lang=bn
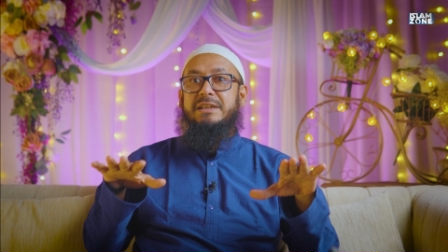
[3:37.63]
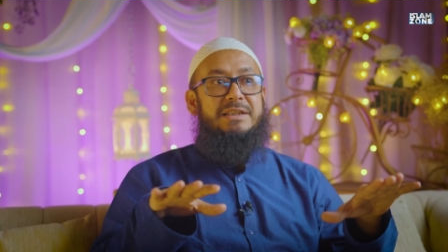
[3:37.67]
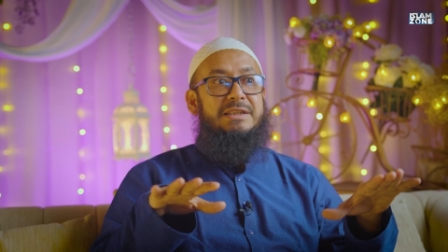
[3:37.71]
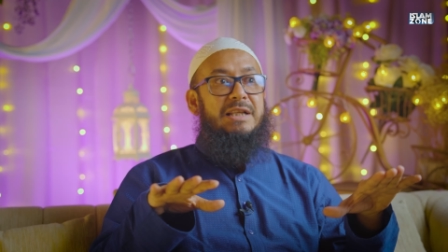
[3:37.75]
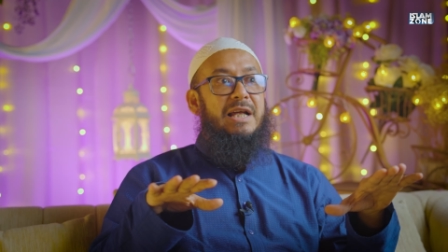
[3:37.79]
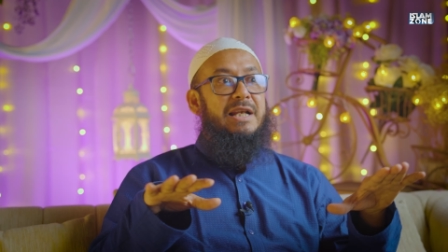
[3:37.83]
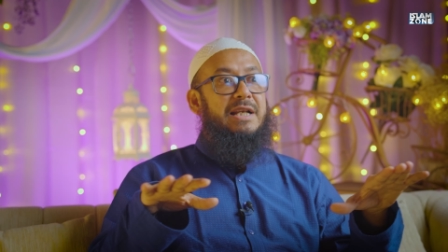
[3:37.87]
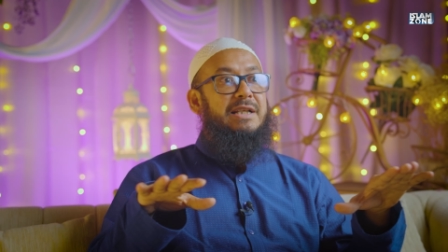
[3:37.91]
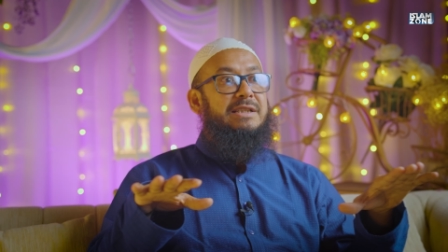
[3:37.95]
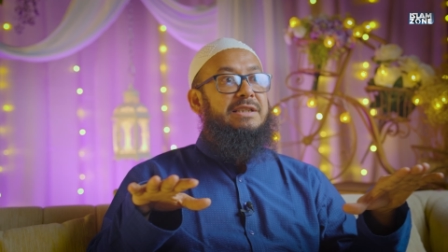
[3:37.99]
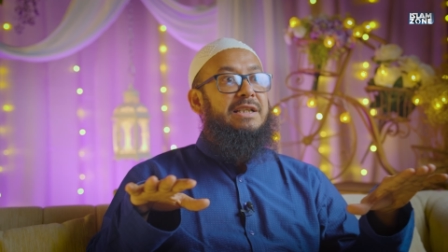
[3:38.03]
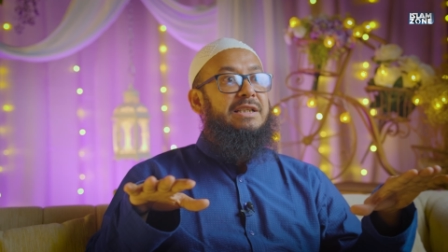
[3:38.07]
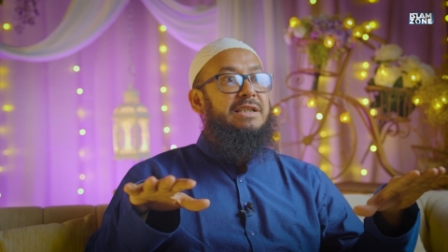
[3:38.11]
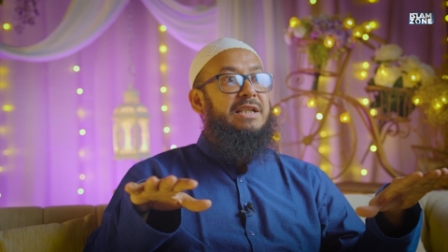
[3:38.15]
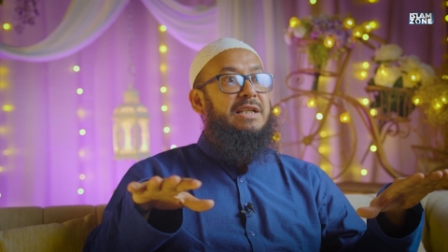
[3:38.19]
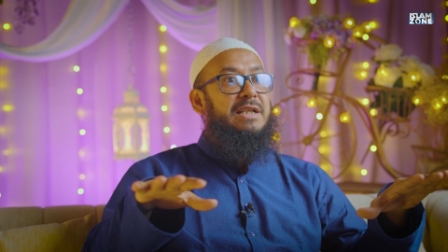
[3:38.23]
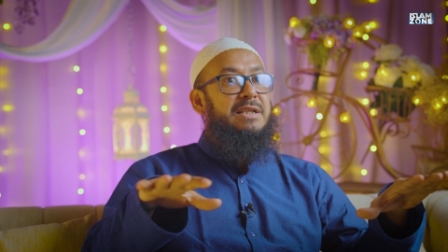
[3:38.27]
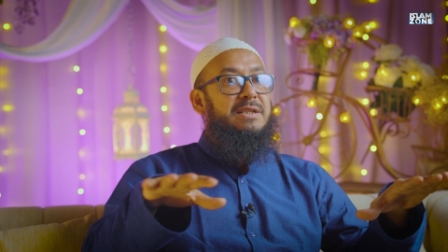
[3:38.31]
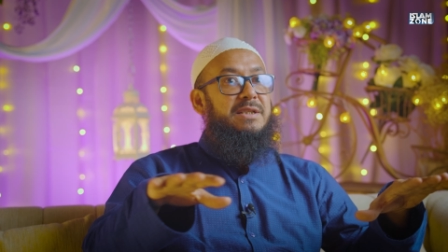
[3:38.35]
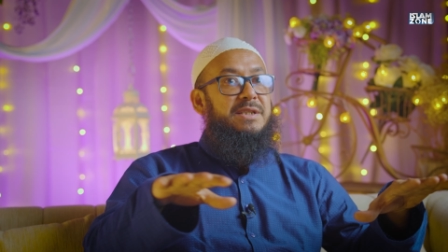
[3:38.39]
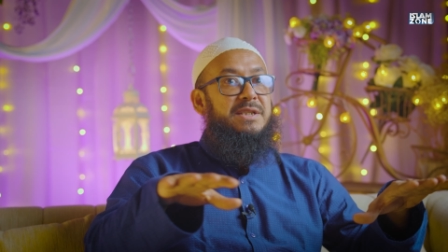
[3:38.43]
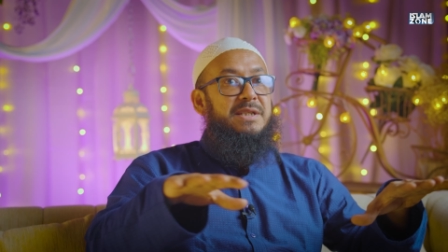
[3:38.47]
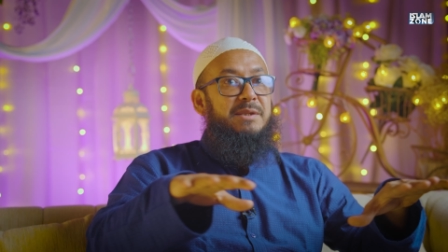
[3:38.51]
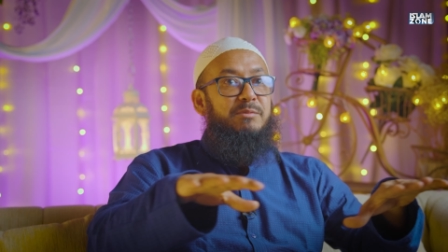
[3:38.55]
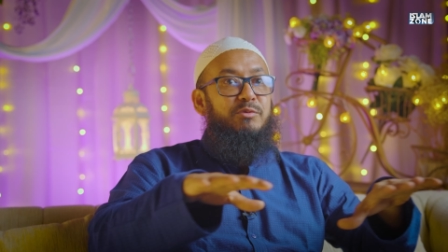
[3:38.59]
তারা তাদের
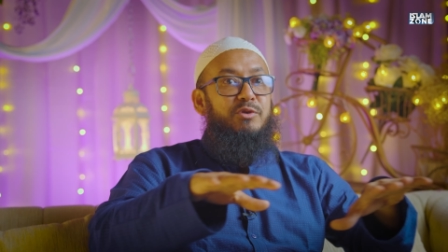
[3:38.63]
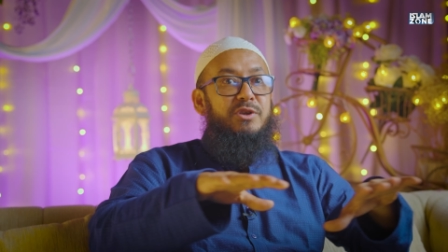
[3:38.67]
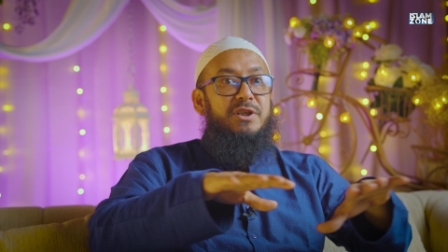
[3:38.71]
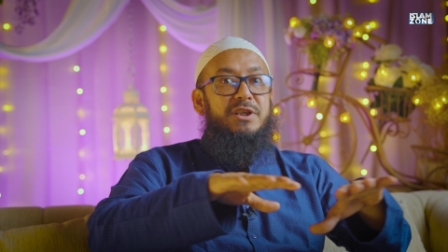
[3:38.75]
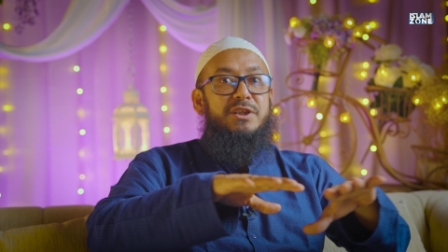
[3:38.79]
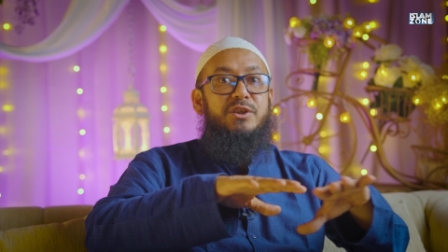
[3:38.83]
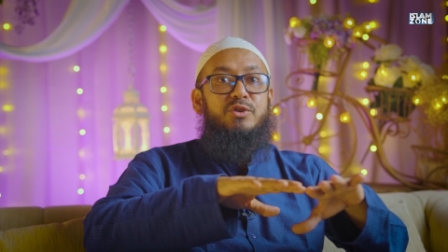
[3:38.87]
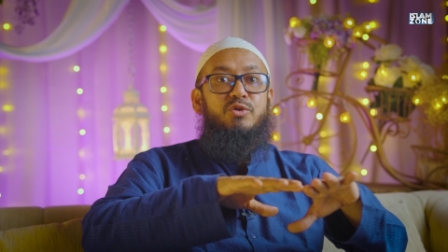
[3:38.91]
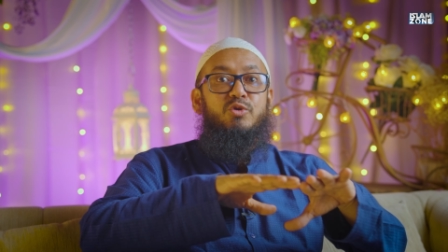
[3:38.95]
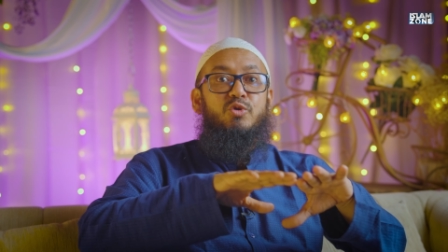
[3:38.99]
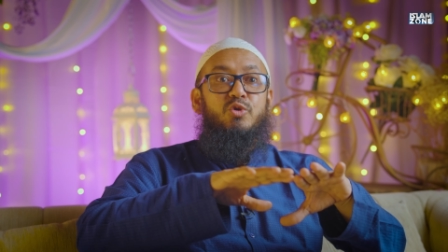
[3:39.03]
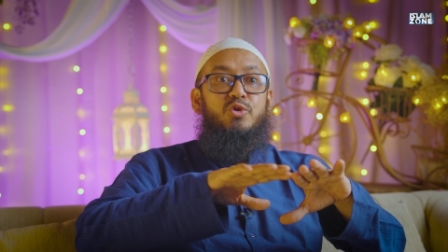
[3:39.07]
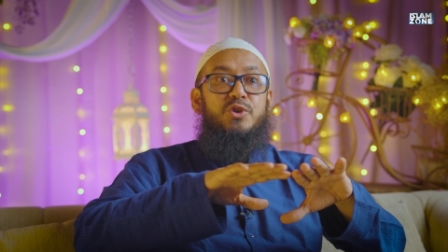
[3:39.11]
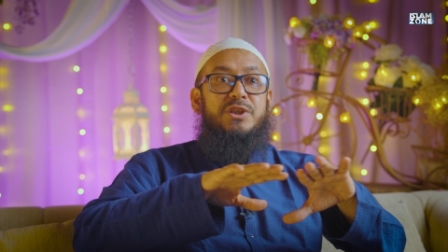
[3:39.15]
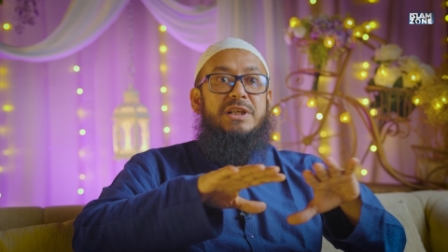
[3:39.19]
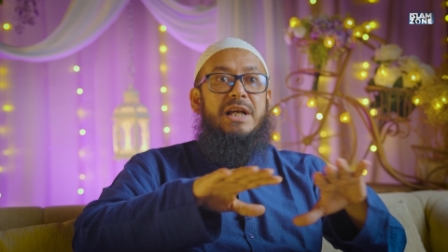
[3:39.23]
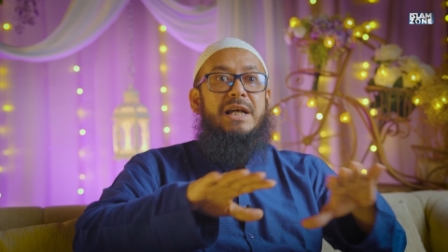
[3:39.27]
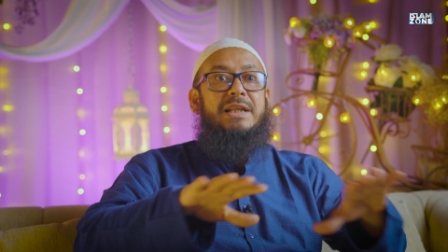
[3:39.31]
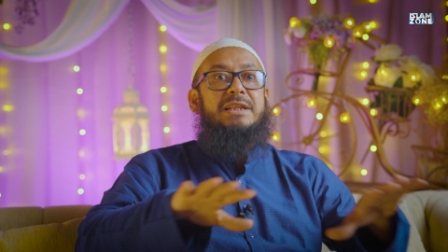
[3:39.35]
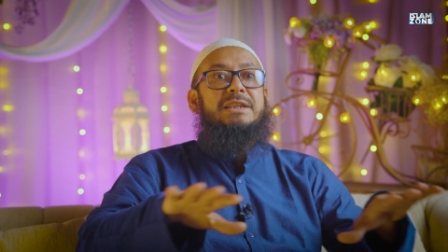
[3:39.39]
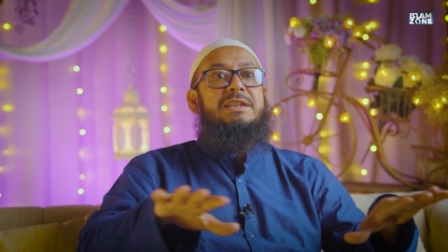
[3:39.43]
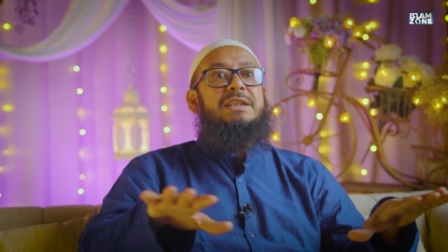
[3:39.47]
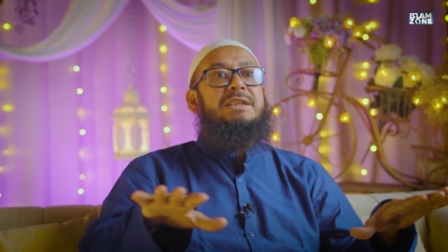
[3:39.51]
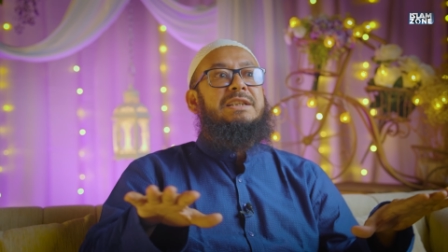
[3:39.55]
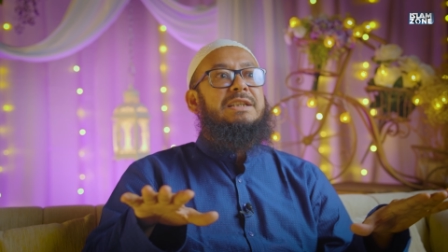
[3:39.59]
জীবনে যেন কোনো
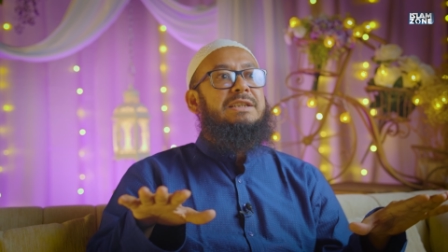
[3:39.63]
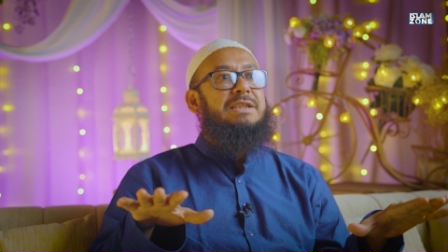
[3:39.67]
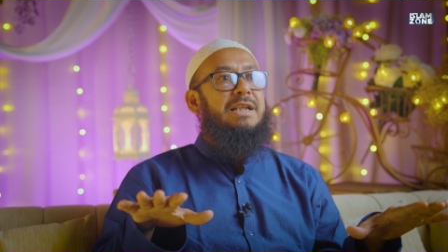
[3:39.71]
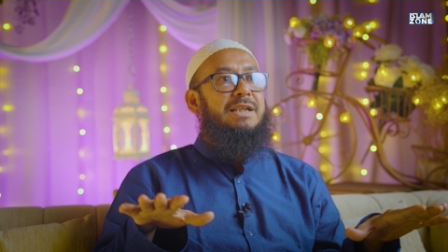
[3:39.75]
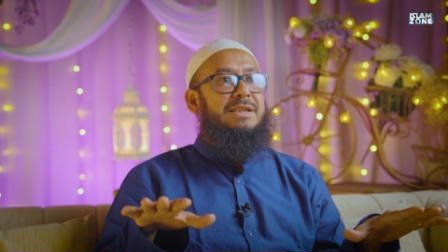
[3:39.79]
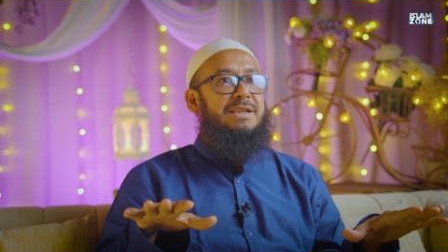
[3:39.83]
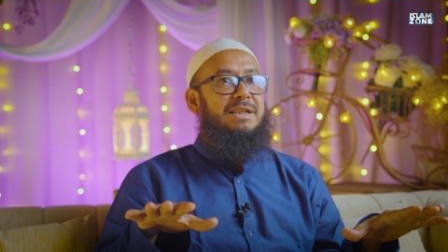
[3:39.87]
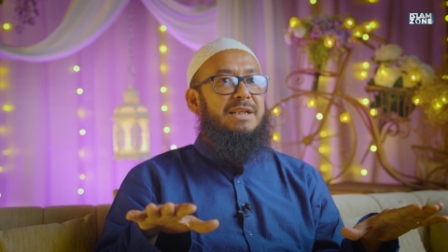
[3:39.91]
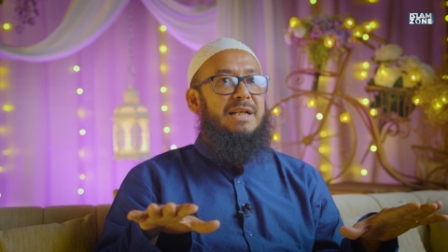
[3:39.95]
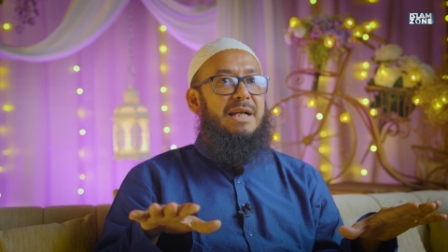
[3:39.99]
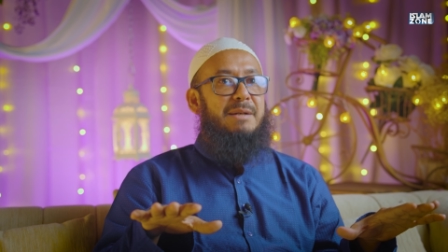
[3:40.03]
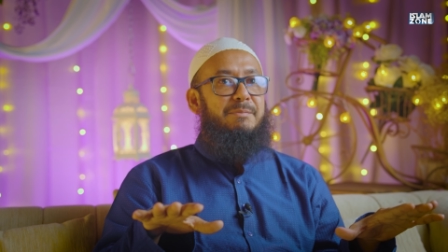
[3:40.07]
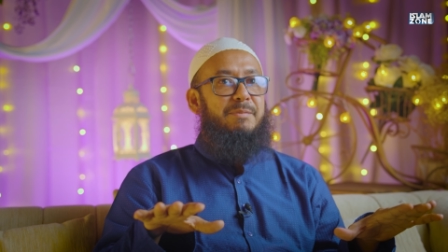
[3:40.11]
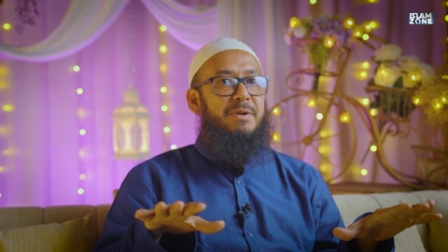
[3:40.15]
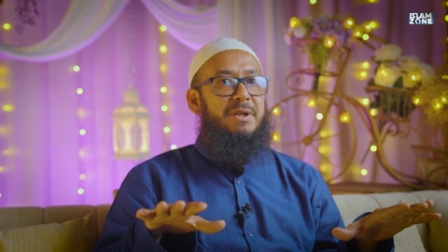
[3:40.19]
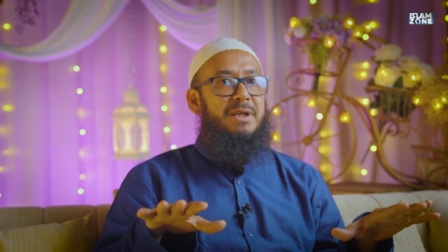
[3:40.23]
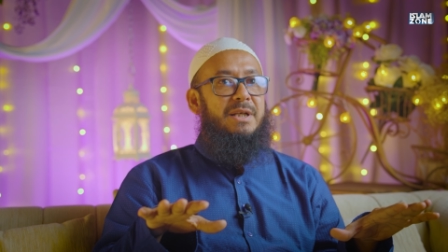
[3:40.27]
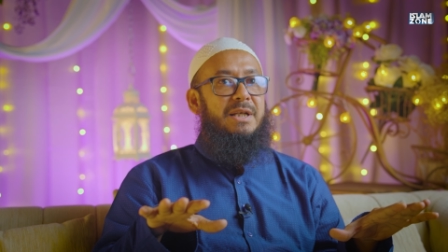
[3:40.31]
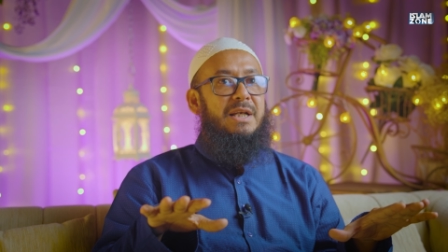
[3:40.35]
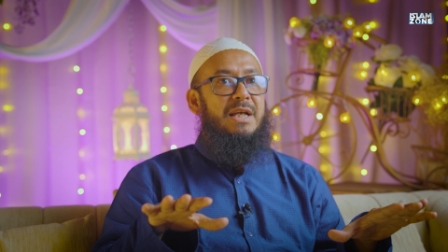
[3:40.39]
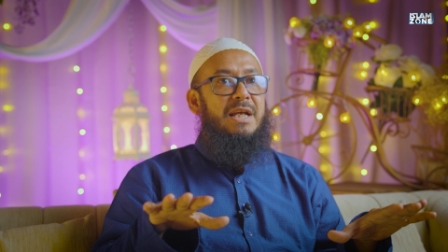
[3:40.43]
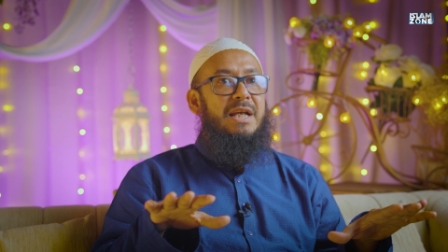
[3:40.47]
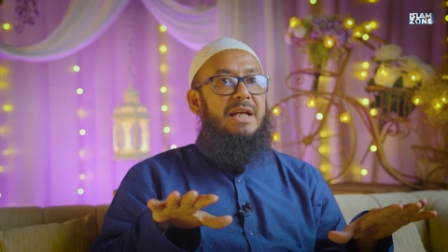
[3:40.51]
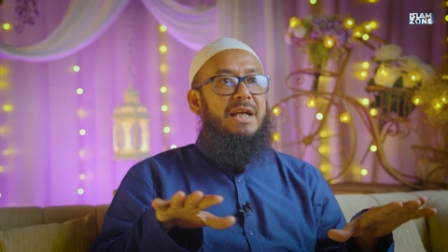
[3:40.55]
শান্তিতে থাকতে না পারে